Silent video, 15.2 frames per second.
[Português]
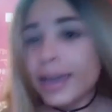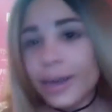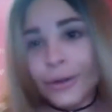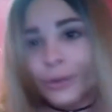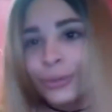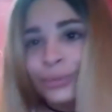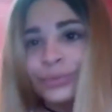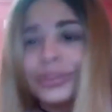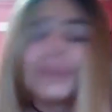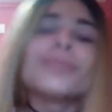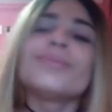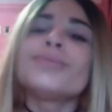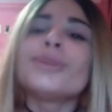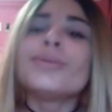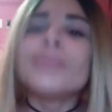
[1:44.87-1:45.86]
Eu tenho
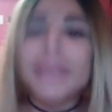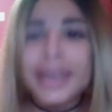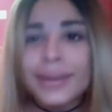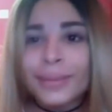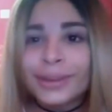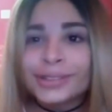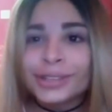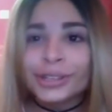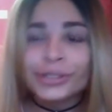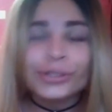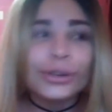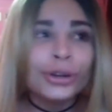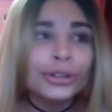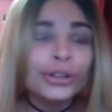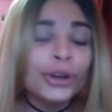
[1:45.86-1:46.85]
um problema,
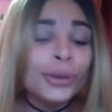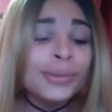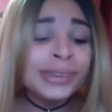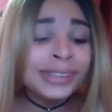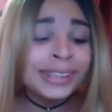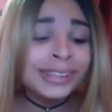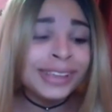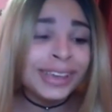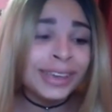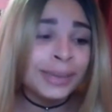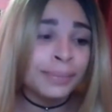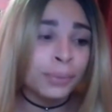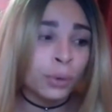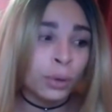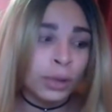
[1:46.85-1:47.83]
gente. Quando eu comecei a
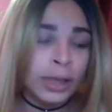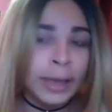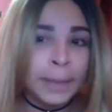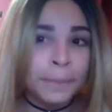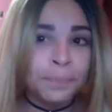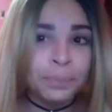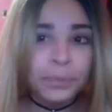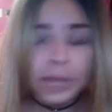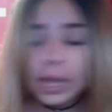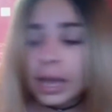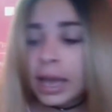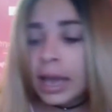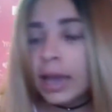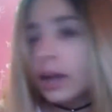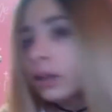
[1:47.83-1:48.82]
sair pro rolê,
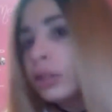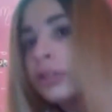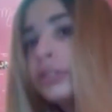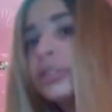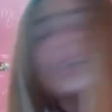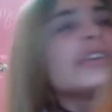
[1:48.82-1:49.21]
eu não